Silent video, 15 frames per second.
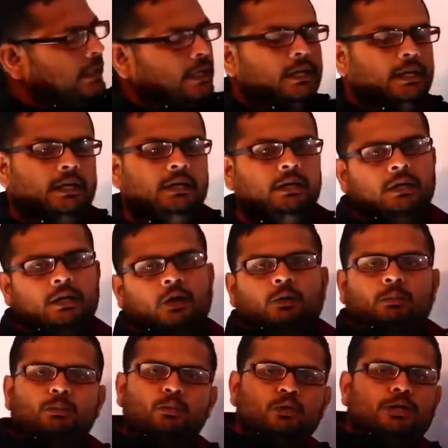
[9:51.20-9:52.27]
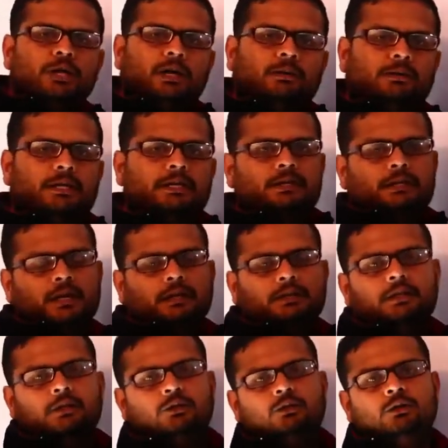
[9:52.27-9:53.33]
पड़ा है मुझे आप तीस लाख
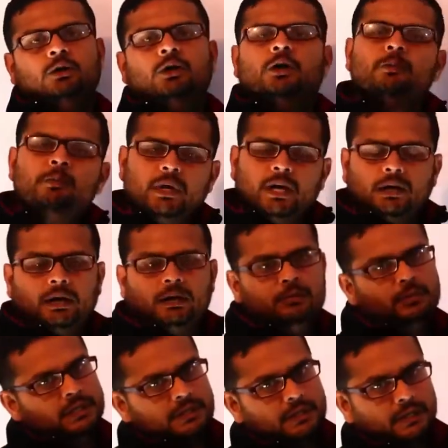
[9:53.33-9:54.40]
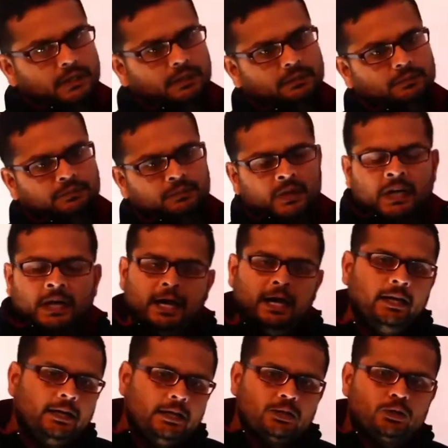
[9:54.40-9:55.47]
दे दो मेरा काम बन जाएगा
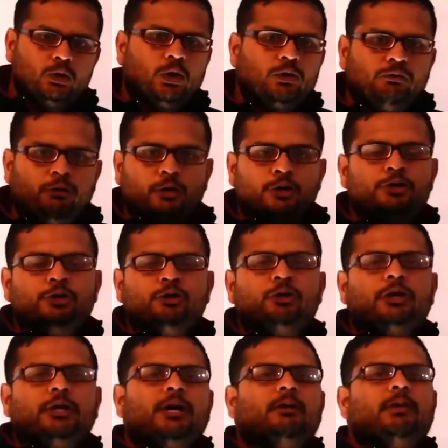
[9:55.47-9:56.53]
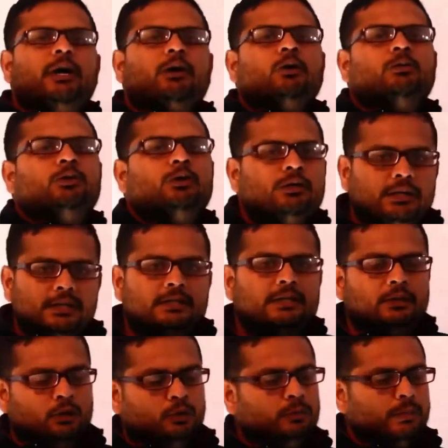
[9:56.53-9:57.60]
एंड इट इज़ नॉट फॉर श्योर कि आप बैंक को बोलो तीस दे
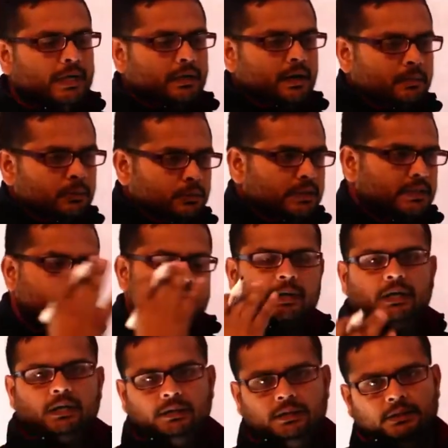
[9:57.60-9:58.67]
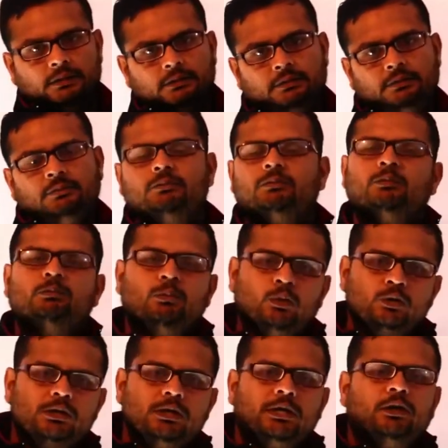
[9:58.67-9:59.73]
दो बैंक आपको तीस पकड़ा दें
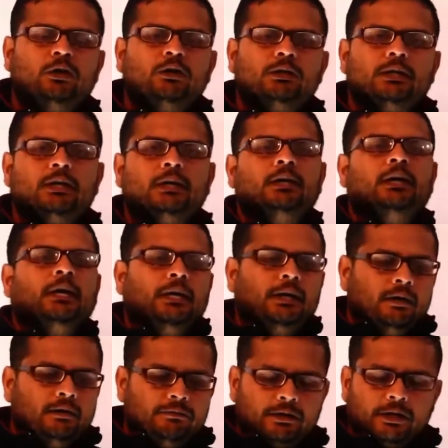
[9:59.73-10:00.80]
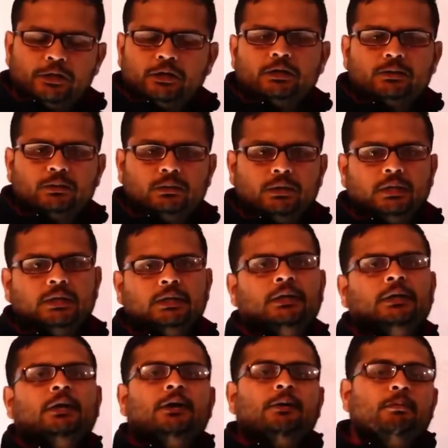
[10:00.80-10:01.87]
मोस्टली क्या होता है फ्रेशर्स होते
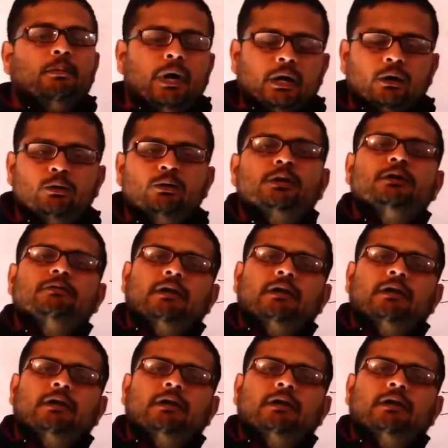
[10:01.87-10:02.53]
हैं बैंक को उनकी